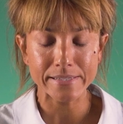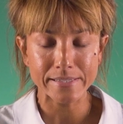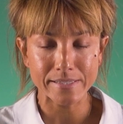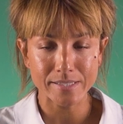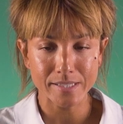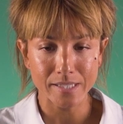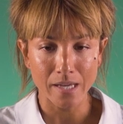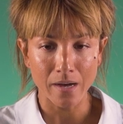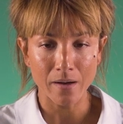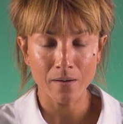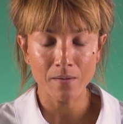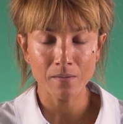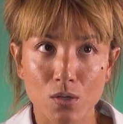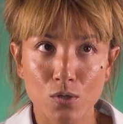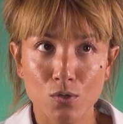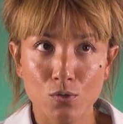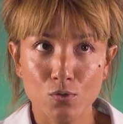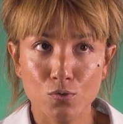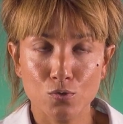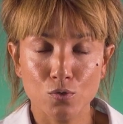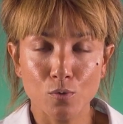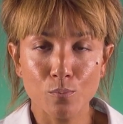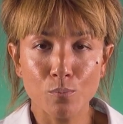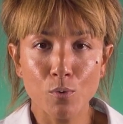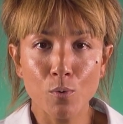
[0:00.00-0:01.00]
Et ça, euh,
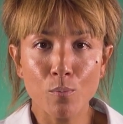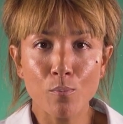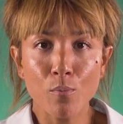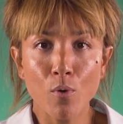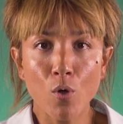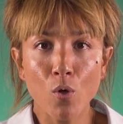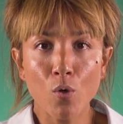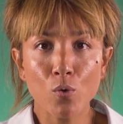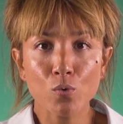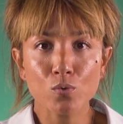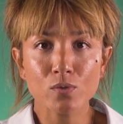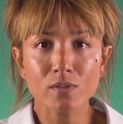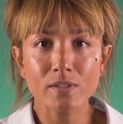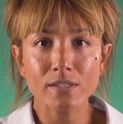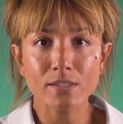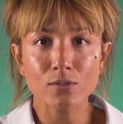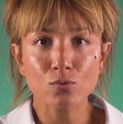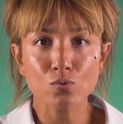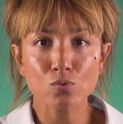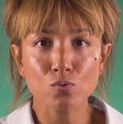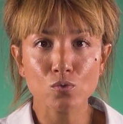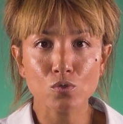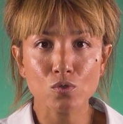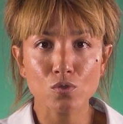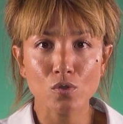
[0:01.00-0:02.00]
ce moment où tu es
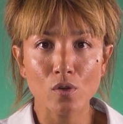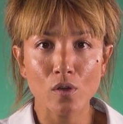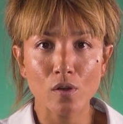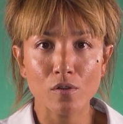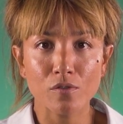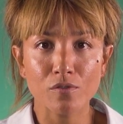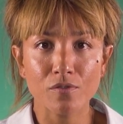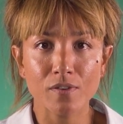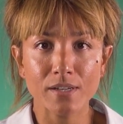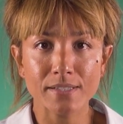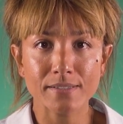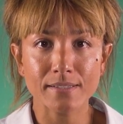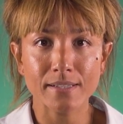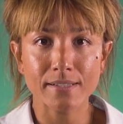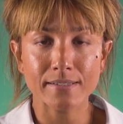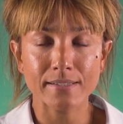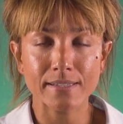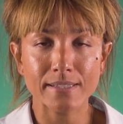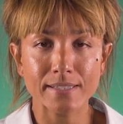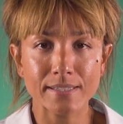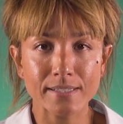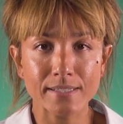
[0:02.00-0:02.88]
toute seule face à tes